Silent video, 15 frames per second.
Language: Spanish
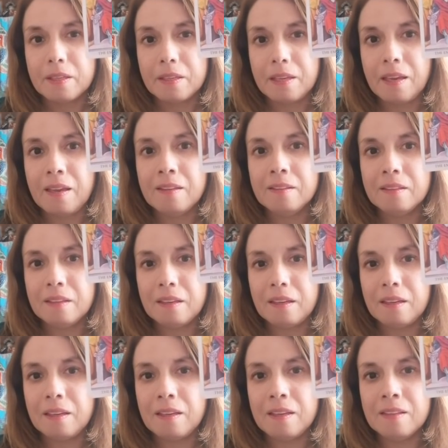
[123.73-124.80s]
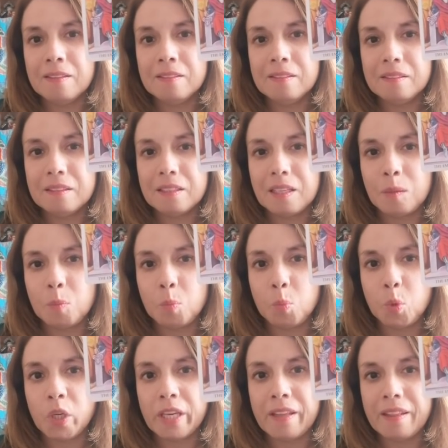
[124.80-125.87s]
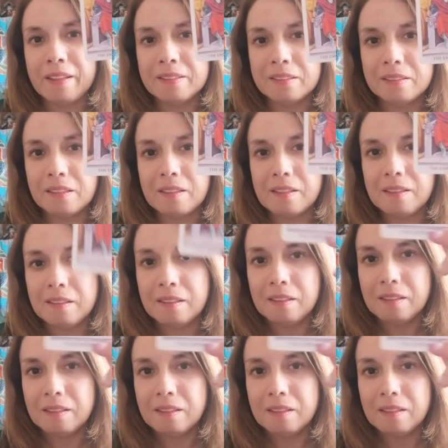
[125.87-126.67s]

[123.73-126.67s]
¿Quién creen que puede ser